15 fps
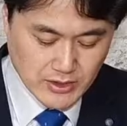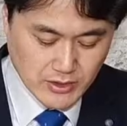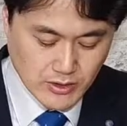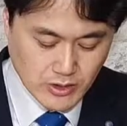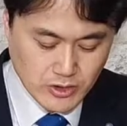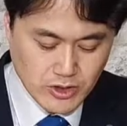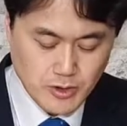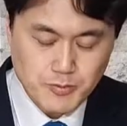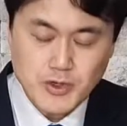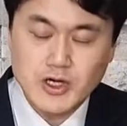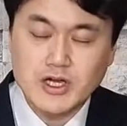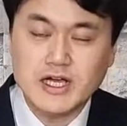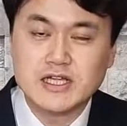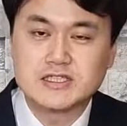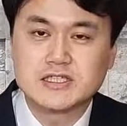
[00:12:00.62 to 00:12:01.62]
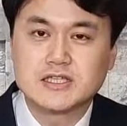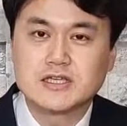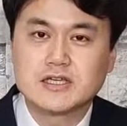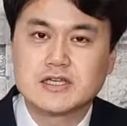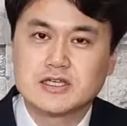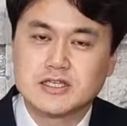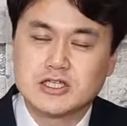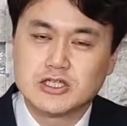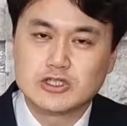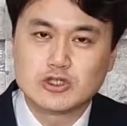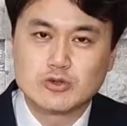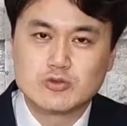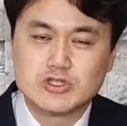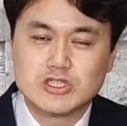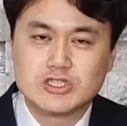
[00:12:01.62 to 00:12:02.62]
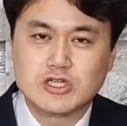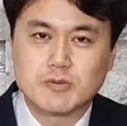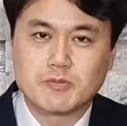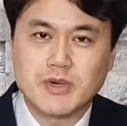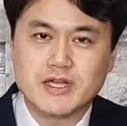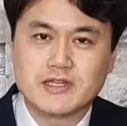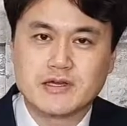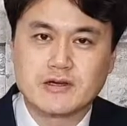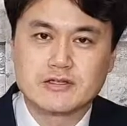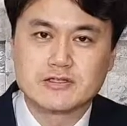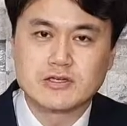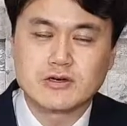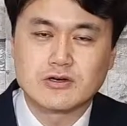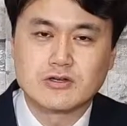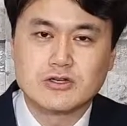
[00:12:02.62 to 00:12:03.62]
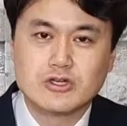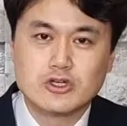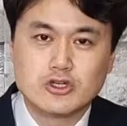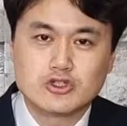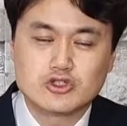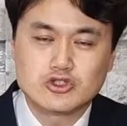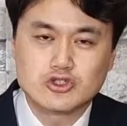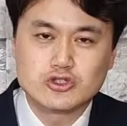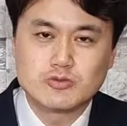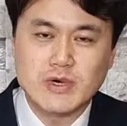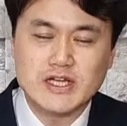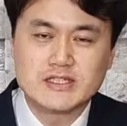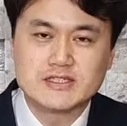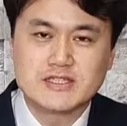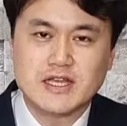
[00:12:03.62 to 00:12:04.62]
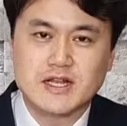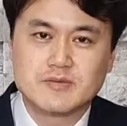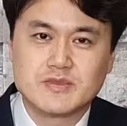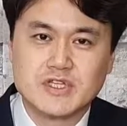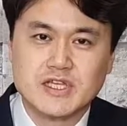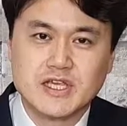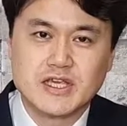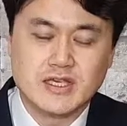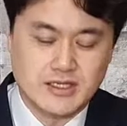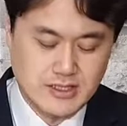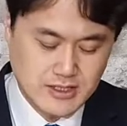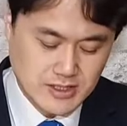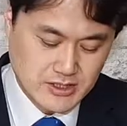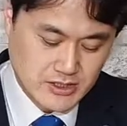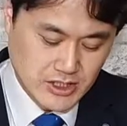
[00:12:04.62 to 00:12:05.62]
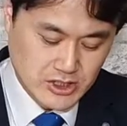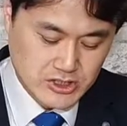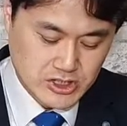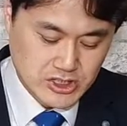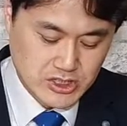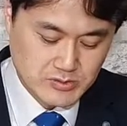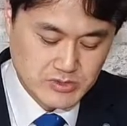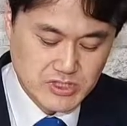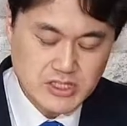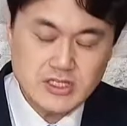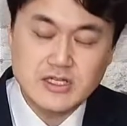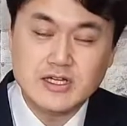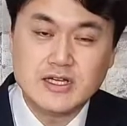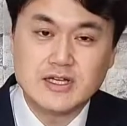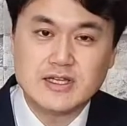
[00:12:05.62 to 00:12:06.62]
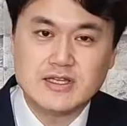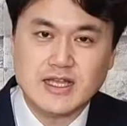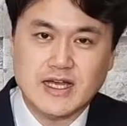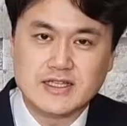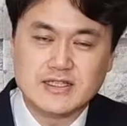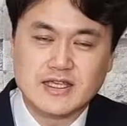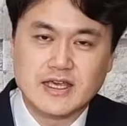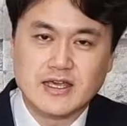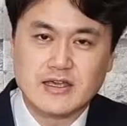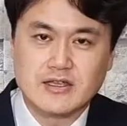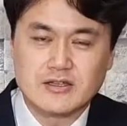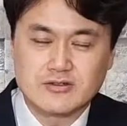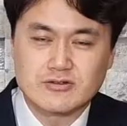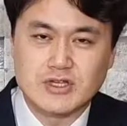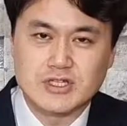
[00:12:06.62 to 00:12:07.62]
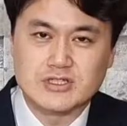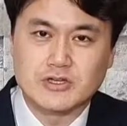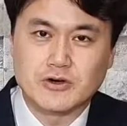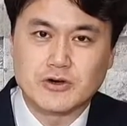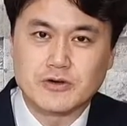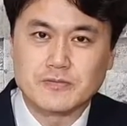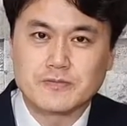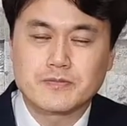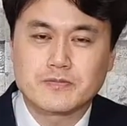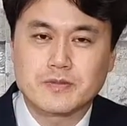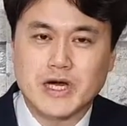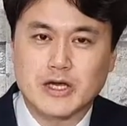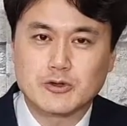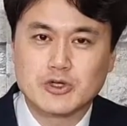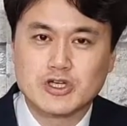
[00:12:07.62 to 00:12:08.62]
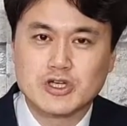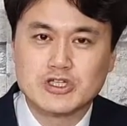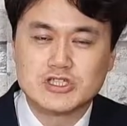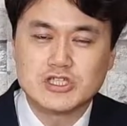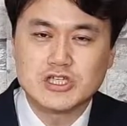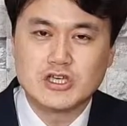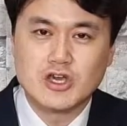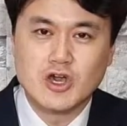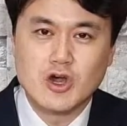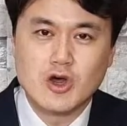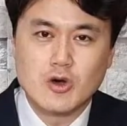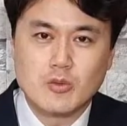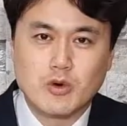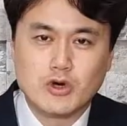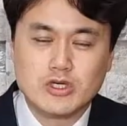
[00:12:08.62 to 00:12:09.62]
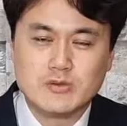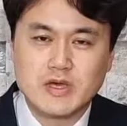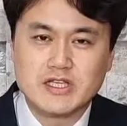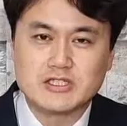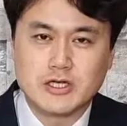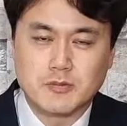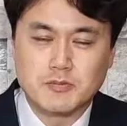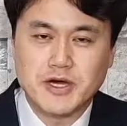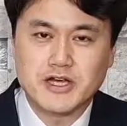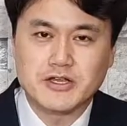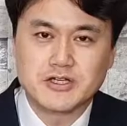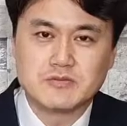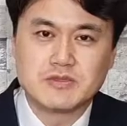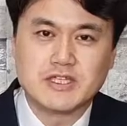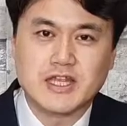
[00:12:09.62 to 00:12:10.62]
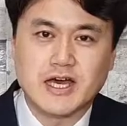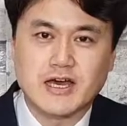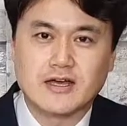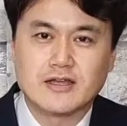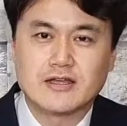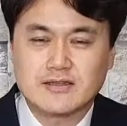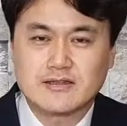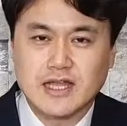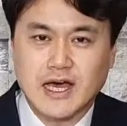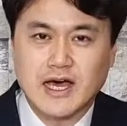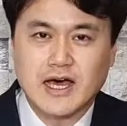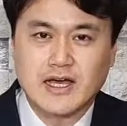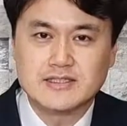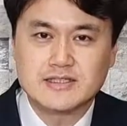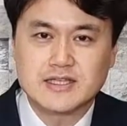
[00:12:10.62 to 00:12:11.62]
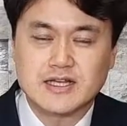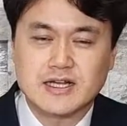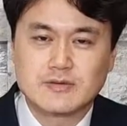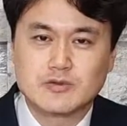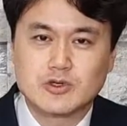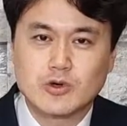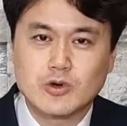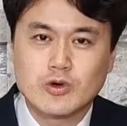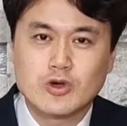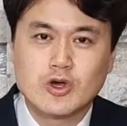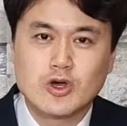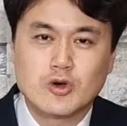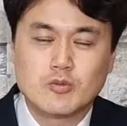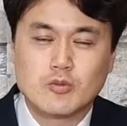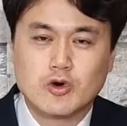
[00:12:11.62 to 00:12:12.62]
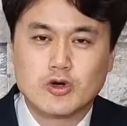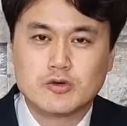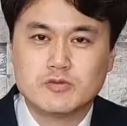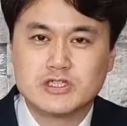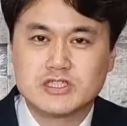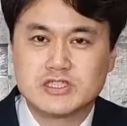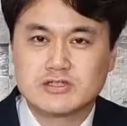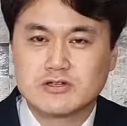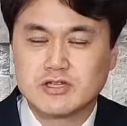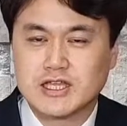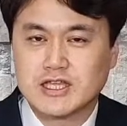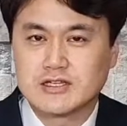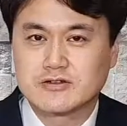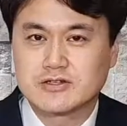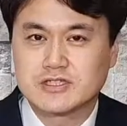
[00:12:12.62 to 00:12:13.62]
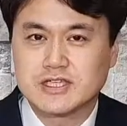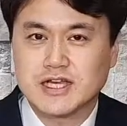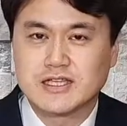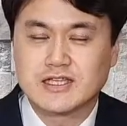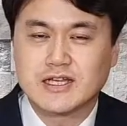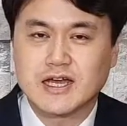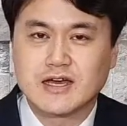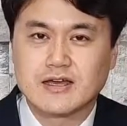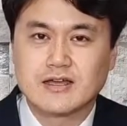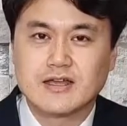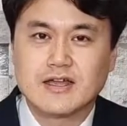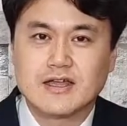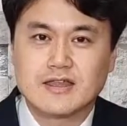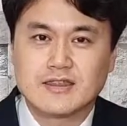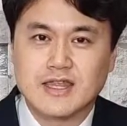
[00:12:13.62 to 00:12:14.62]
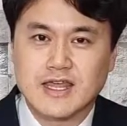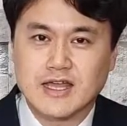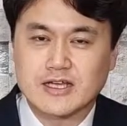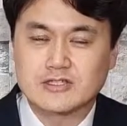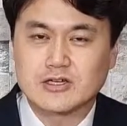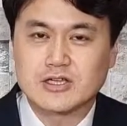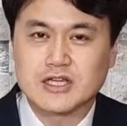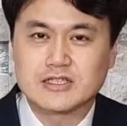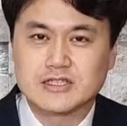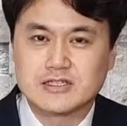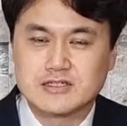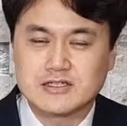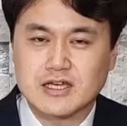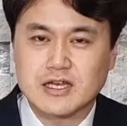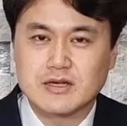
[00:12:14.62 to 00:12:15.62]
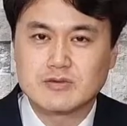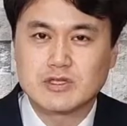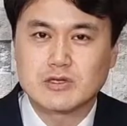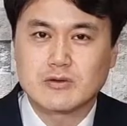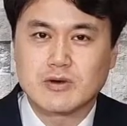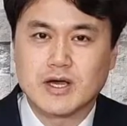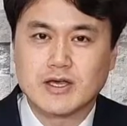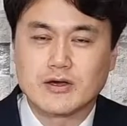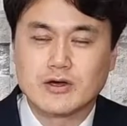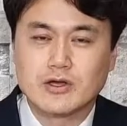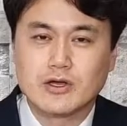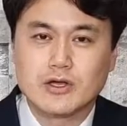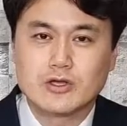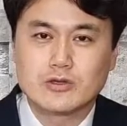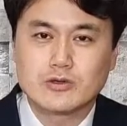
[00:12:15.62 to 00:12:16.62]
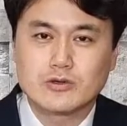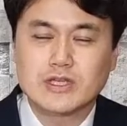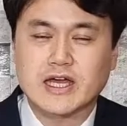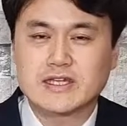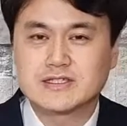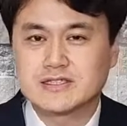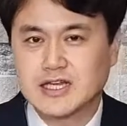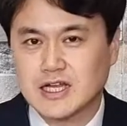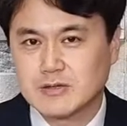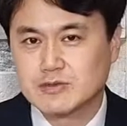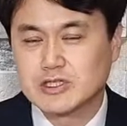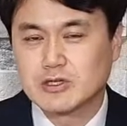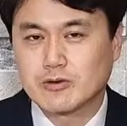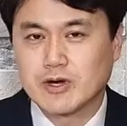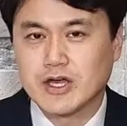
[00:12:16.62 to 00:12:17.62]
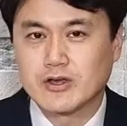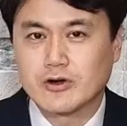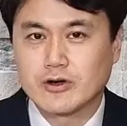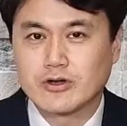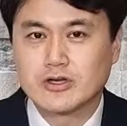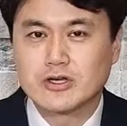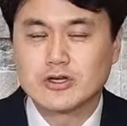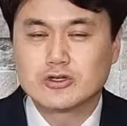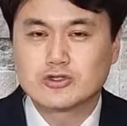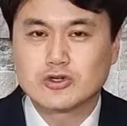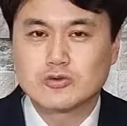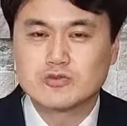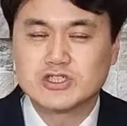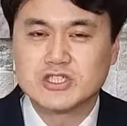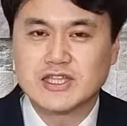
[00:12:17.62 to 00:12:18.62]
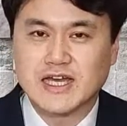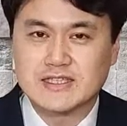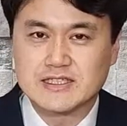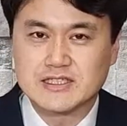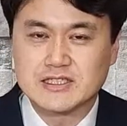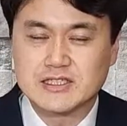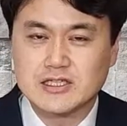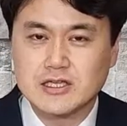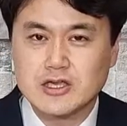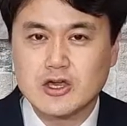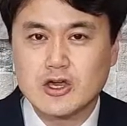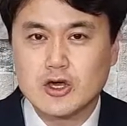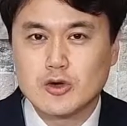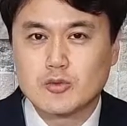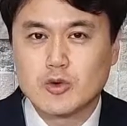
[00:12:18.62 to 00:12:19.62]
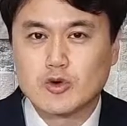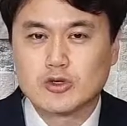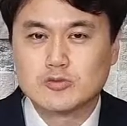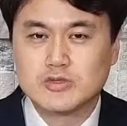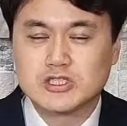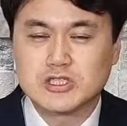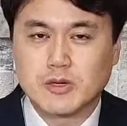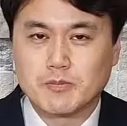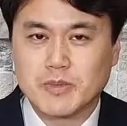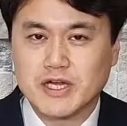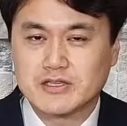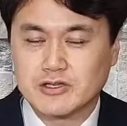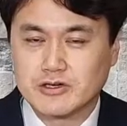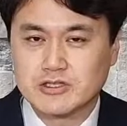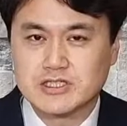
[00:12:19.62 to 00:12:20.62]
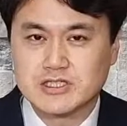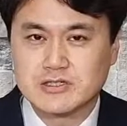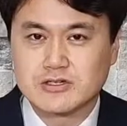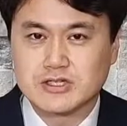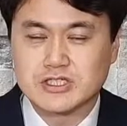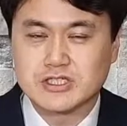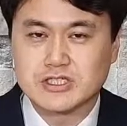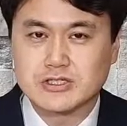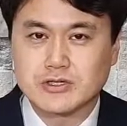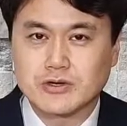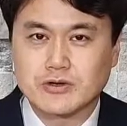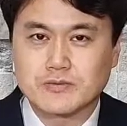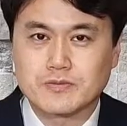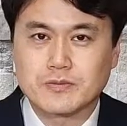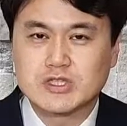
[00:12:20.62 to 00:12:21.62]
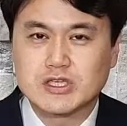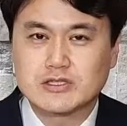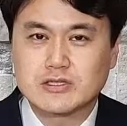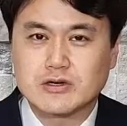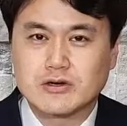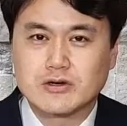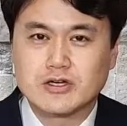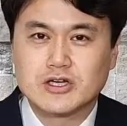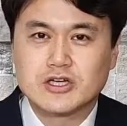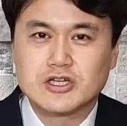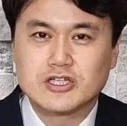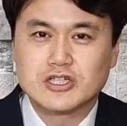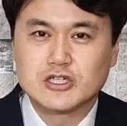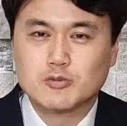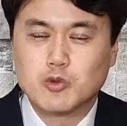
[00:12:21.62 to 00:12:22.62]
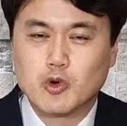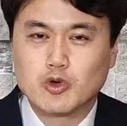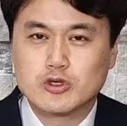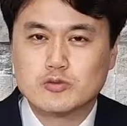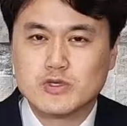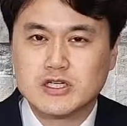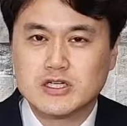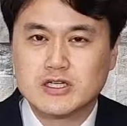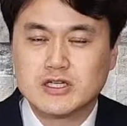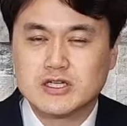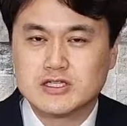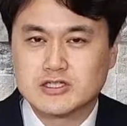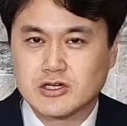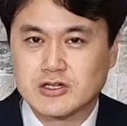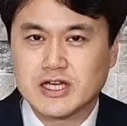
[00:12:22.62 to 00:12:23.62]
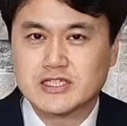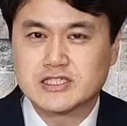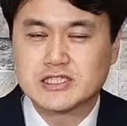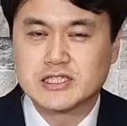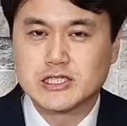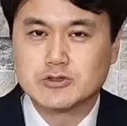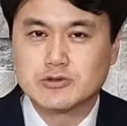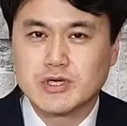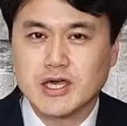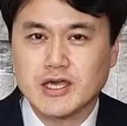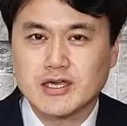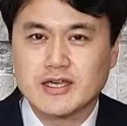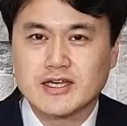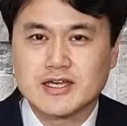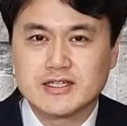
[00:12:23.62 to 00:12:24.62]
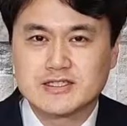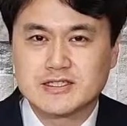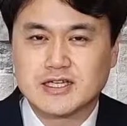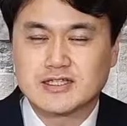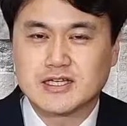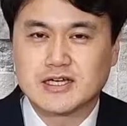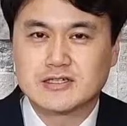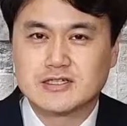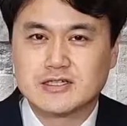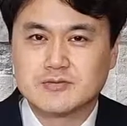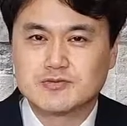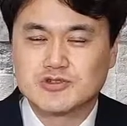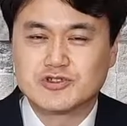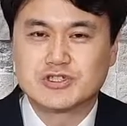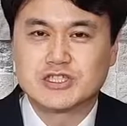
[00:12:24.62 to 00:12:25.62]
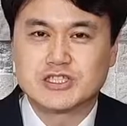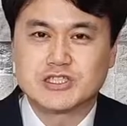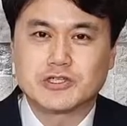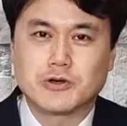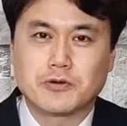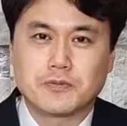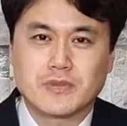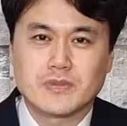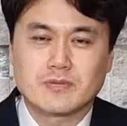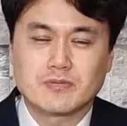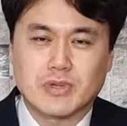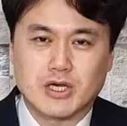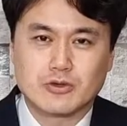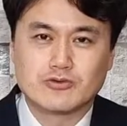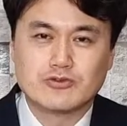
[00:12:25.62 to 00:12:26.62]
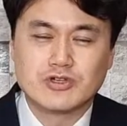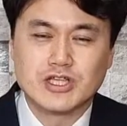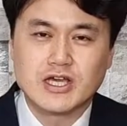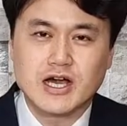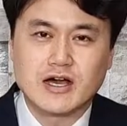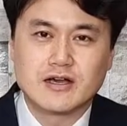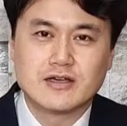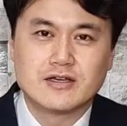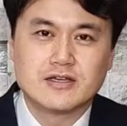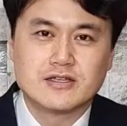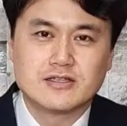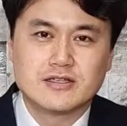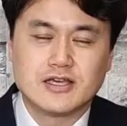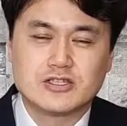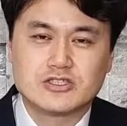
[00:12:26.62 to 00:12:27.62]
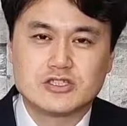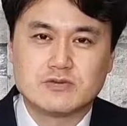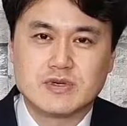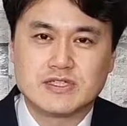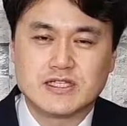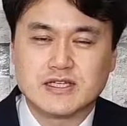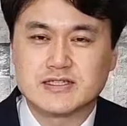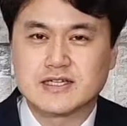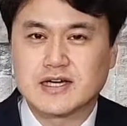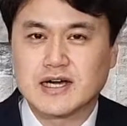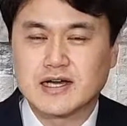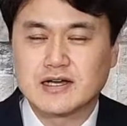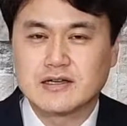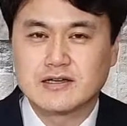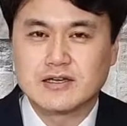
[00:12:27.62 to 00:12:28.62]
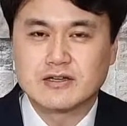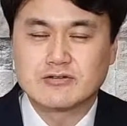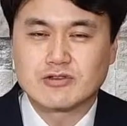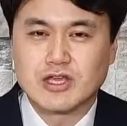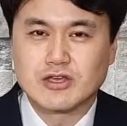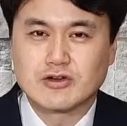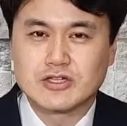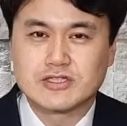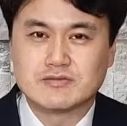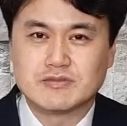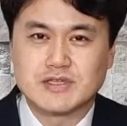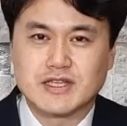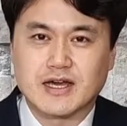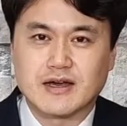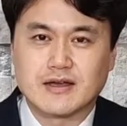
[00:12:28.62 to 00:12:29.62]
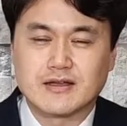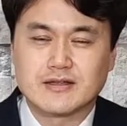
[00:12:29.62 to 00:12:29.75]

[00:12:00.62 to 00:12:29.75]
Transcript: 건너편까지 이 소문이 전파되어서 수많은 사람들이 예수님을 따르게 되죠. 바로 이것이 복음의 전파력입니다. 나 한 사람으로 복음이 증거되는 것이 아니라 내가 전한 그 사람을 통하여 또 다른 사람을 통하여 소문이 나듯이 복음이 전파되어지는 것이죠. 그래서 그 복음을 전하시기 위해 제자를 부르시죠. 바로 우리가 예수님의 제자가 된 것입니다.